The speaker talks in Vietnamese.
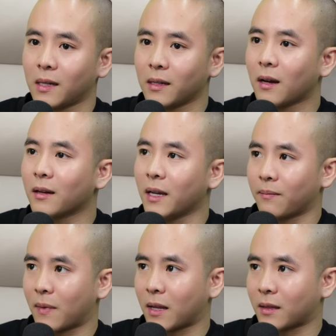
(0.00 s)
thì đấy thời
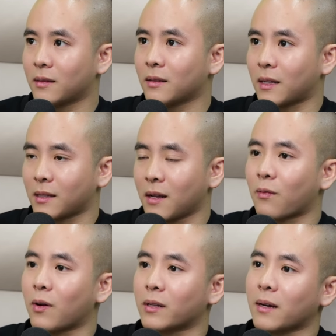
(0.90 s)
điểm là là
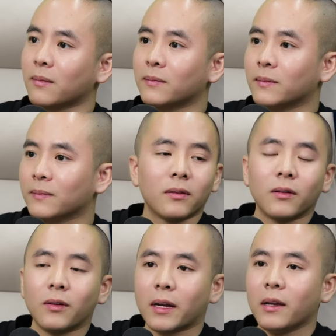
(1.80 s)
rất là quan trọng ở
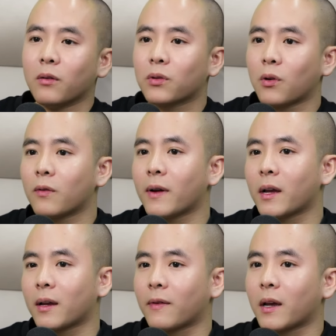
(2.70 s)
ờ, cái yếu tố
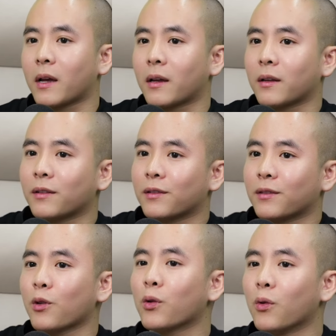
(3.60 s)
về về
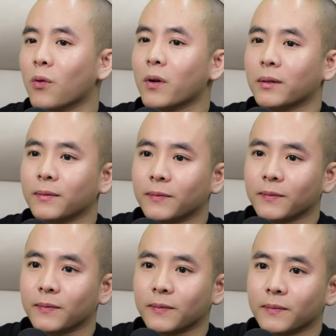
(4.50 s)
đội ngũ ấy.
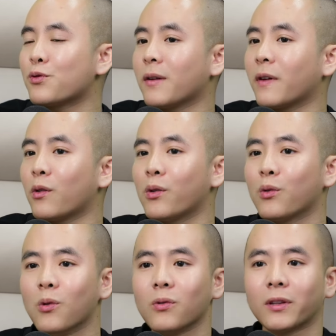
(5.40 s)
câu chuyện về
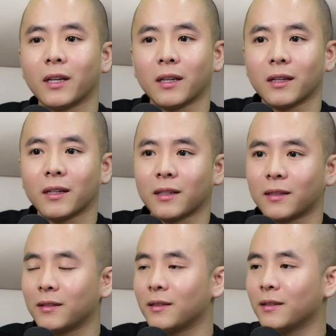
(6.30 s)
đội ngũ thì
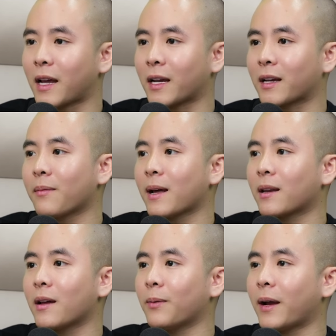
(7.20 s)
này các
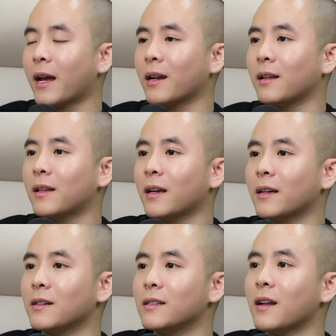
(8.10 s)
bạn đều nghe đến
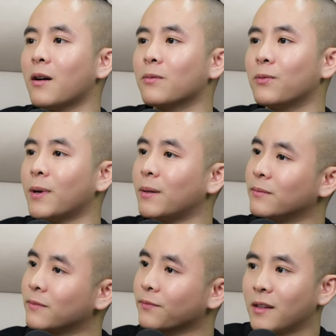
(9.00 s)
thế giới di động đúng
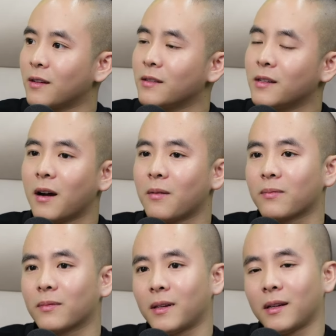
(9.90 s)
không thế giới di
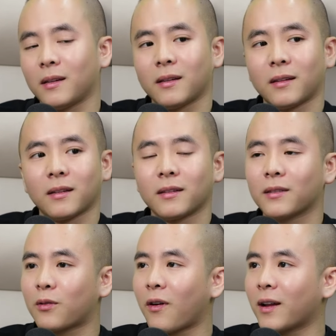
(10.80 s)
động thì
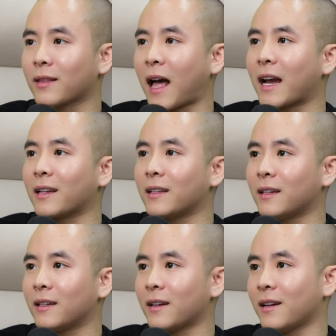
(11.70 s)
có anh tài
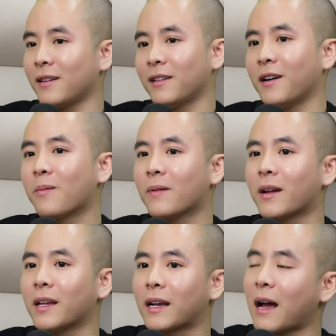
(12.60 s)
thì
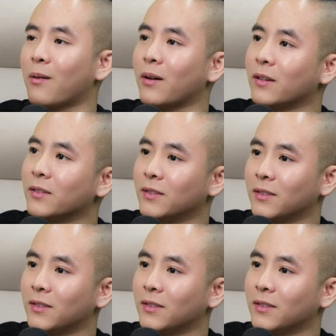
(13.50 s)
ông là đỉnh cao rồi